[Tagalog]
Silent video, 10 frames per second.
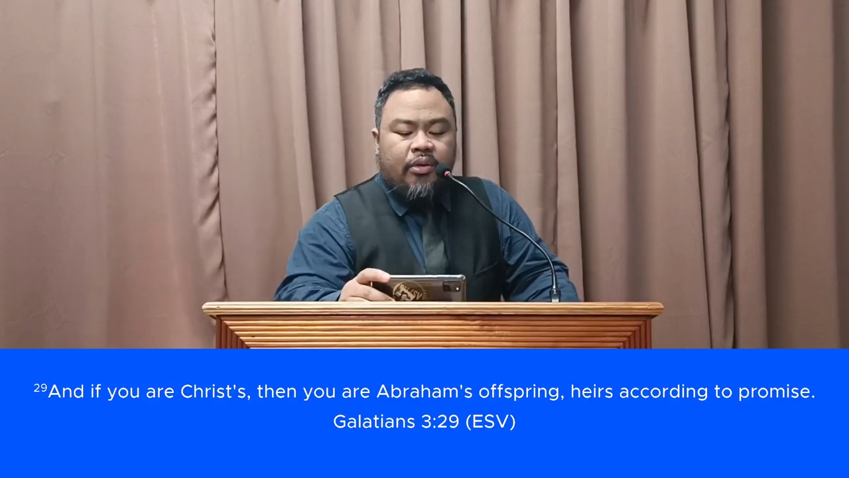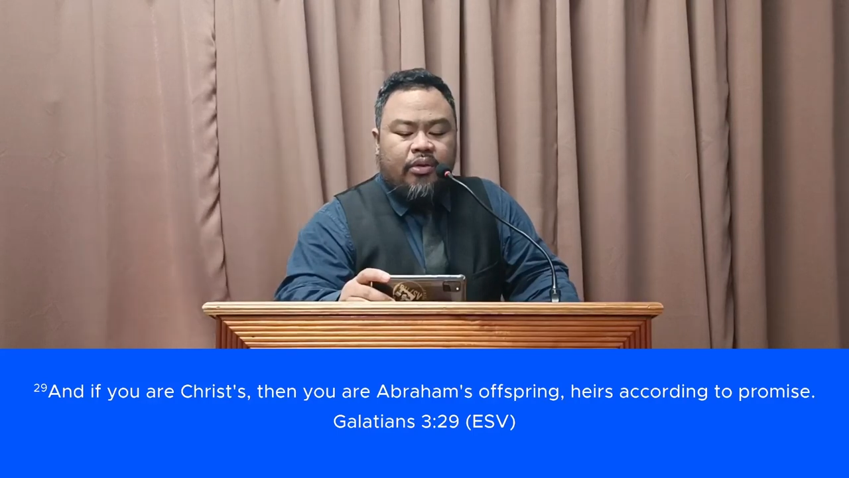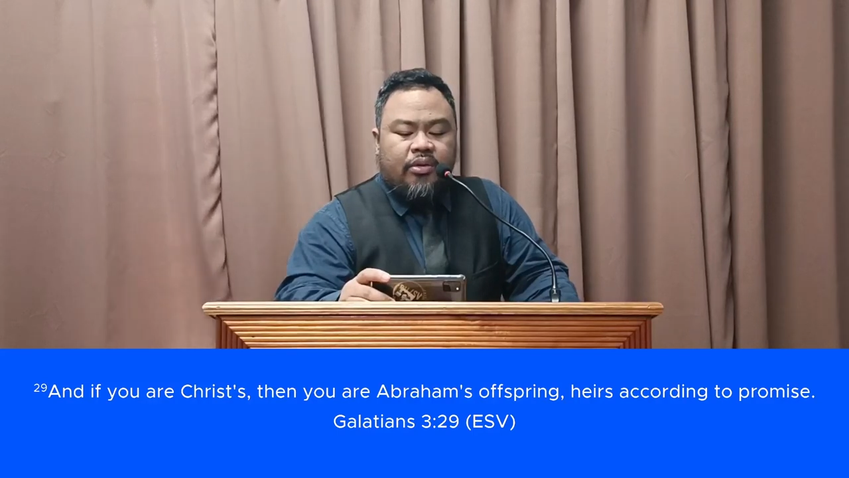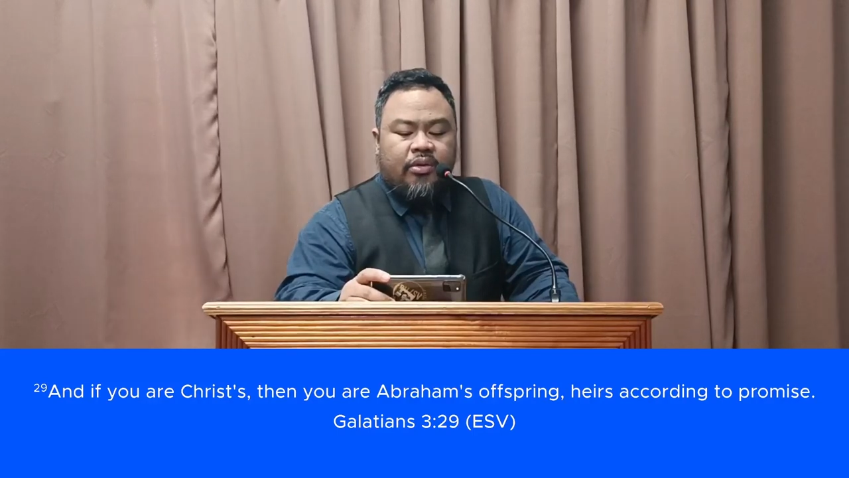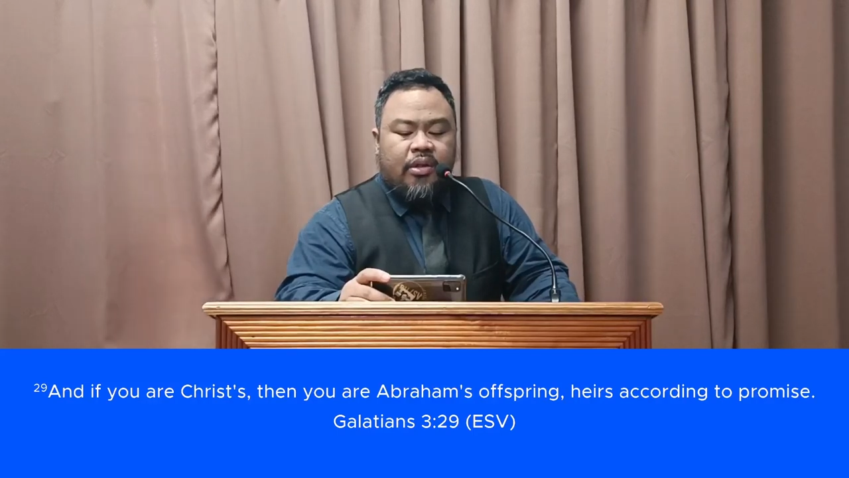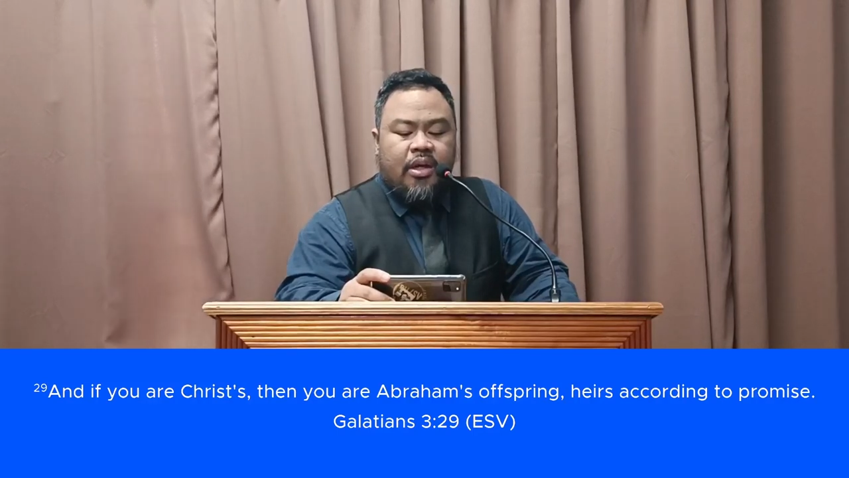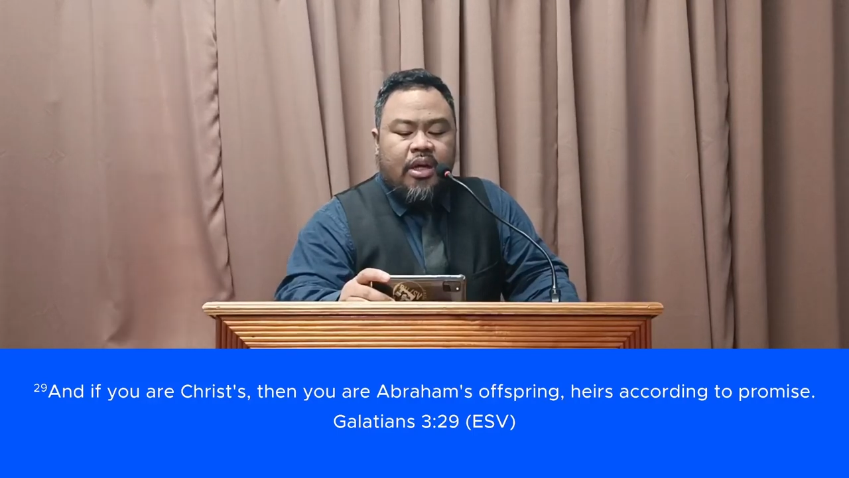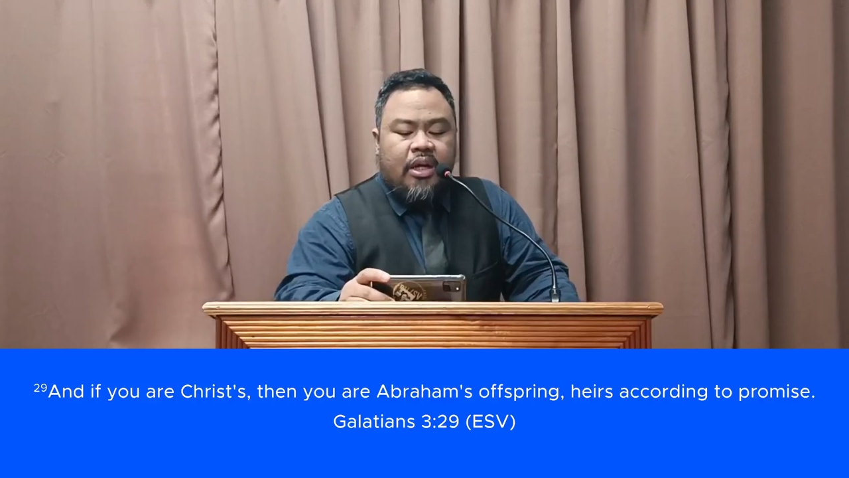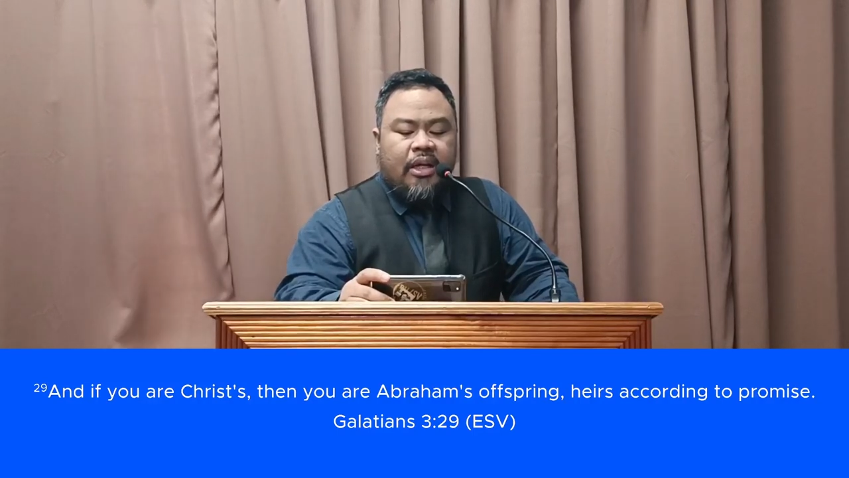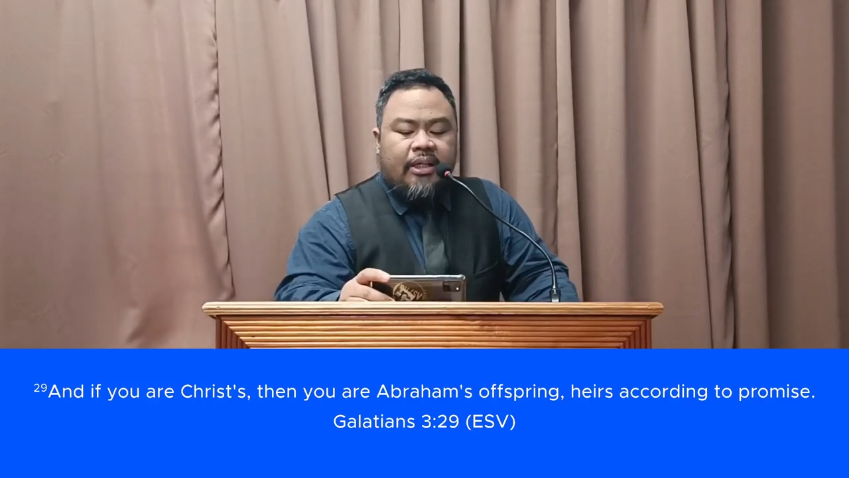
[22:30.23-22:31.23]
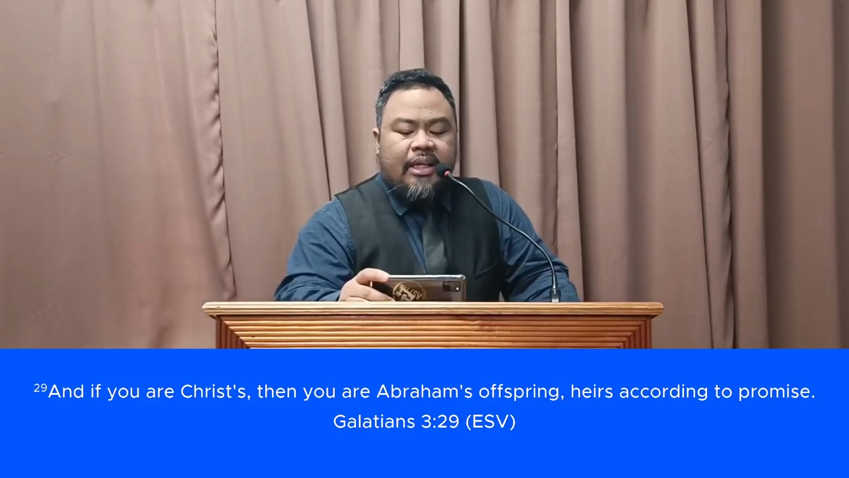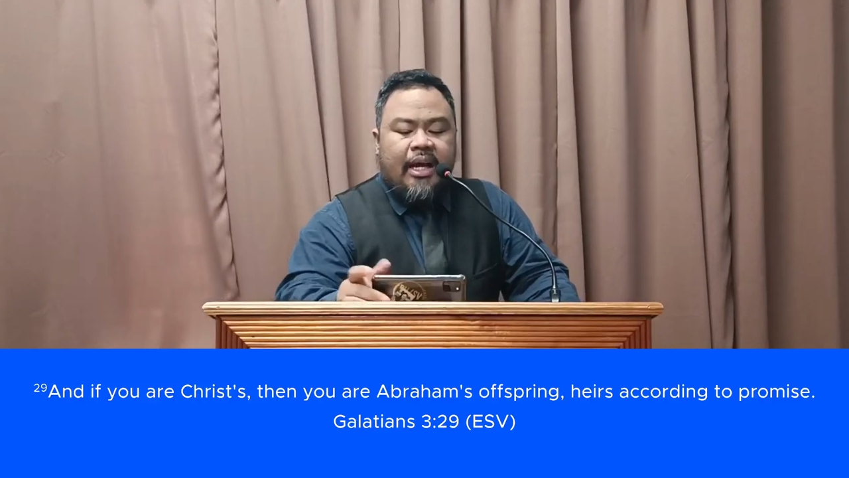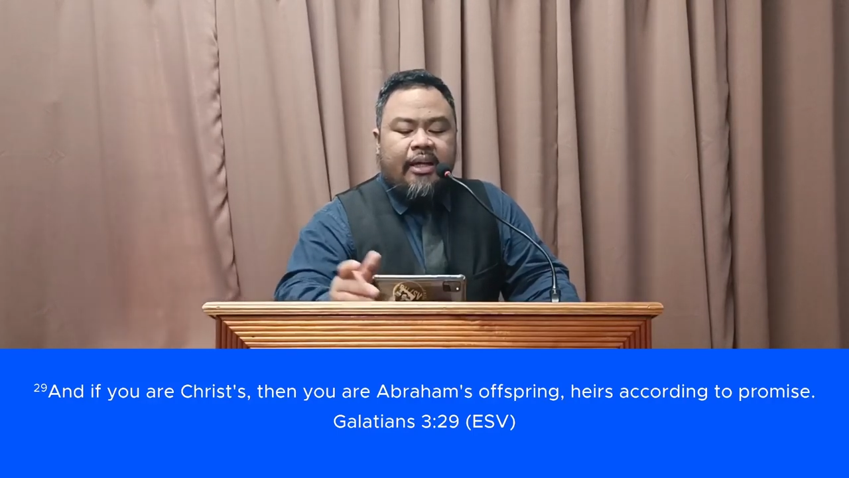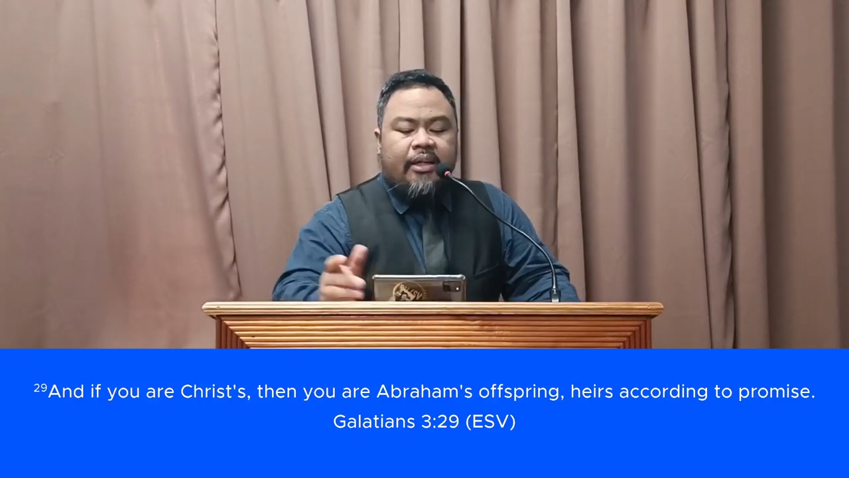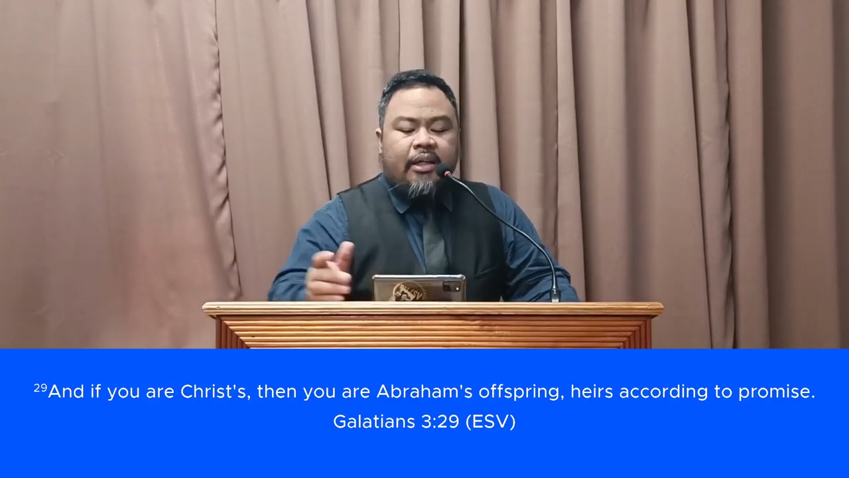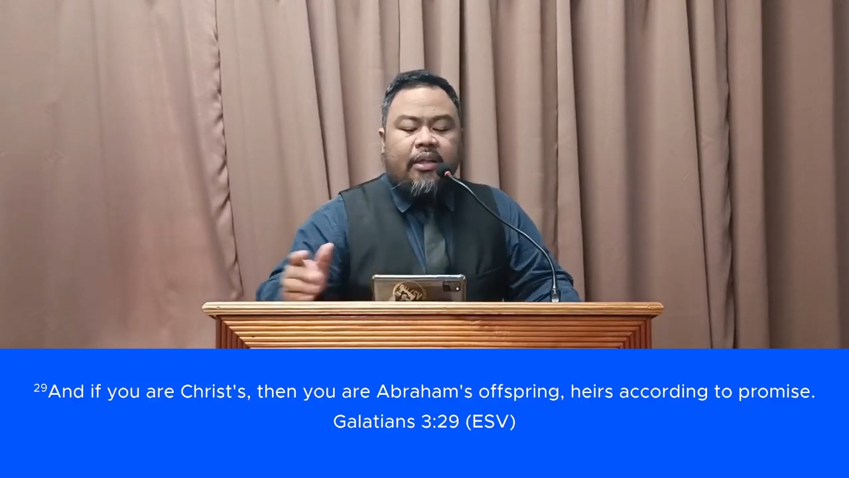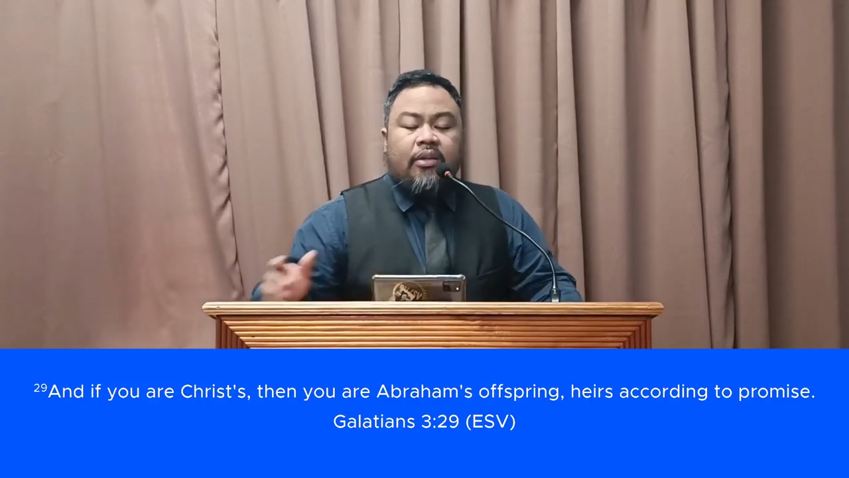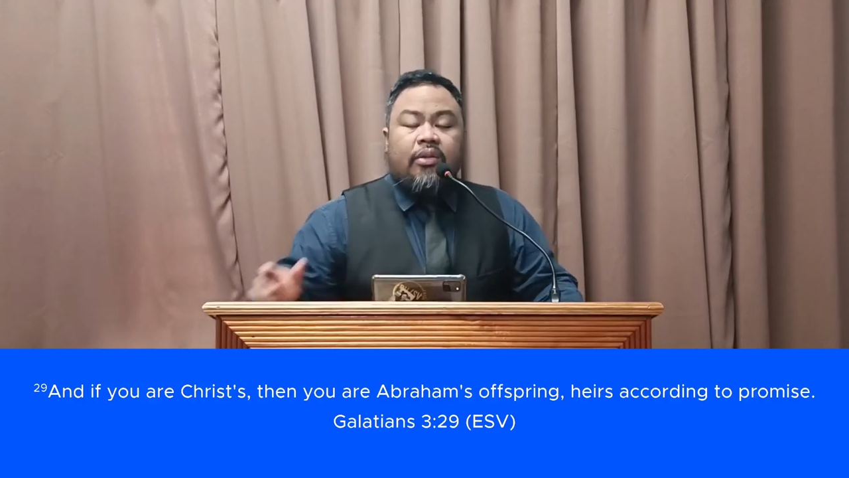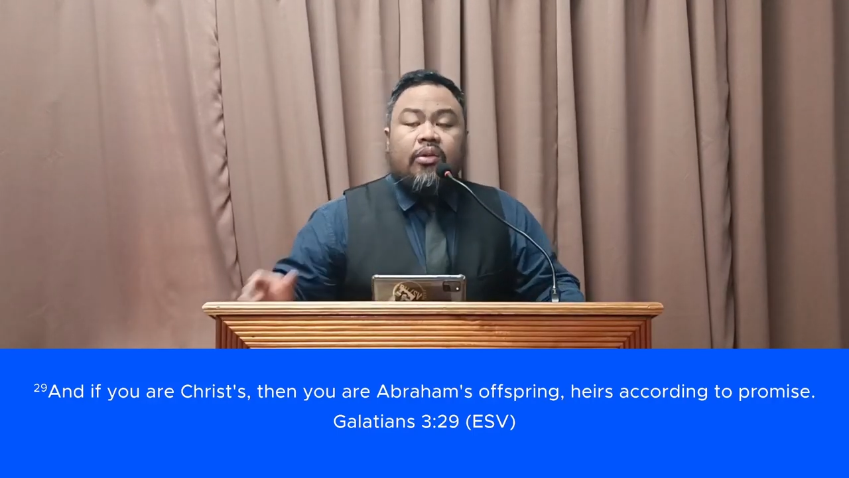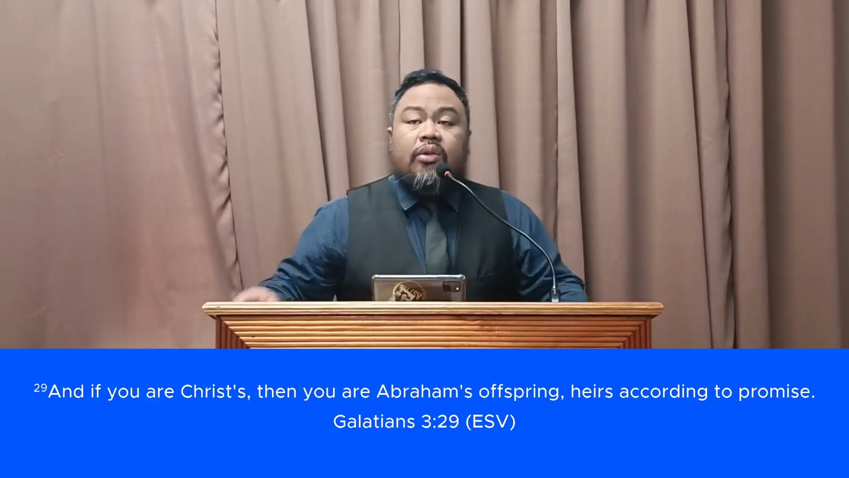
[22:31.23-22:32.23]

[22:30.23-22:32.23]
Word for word: Nangyari ito sa perfect